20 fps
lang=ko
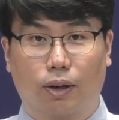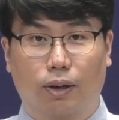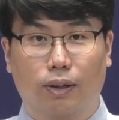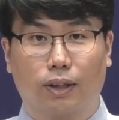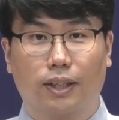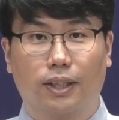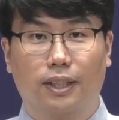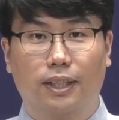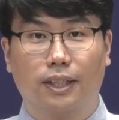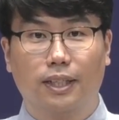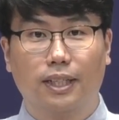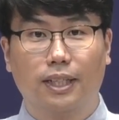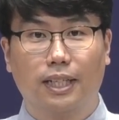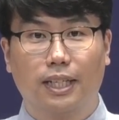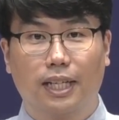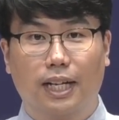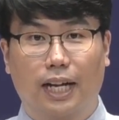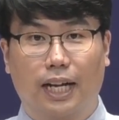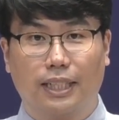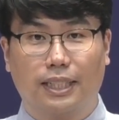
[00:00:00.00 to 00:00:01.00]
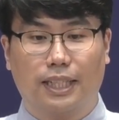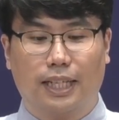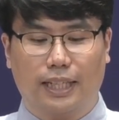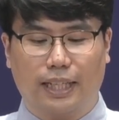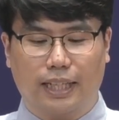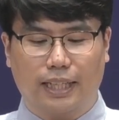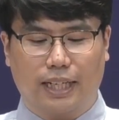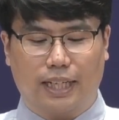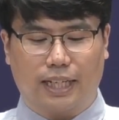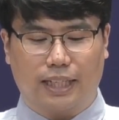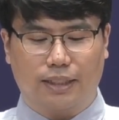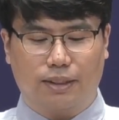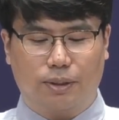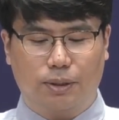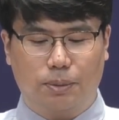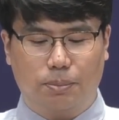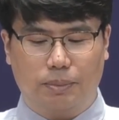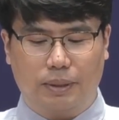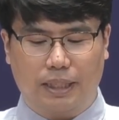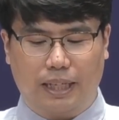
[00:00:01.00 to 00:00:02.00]
경기를 가지게 된다라는
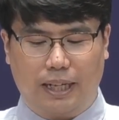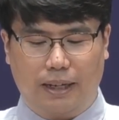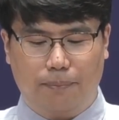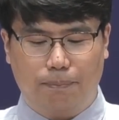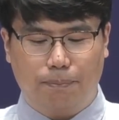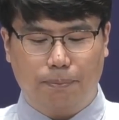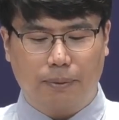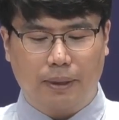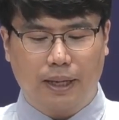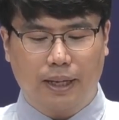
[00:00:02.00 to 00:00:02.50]
것입니다.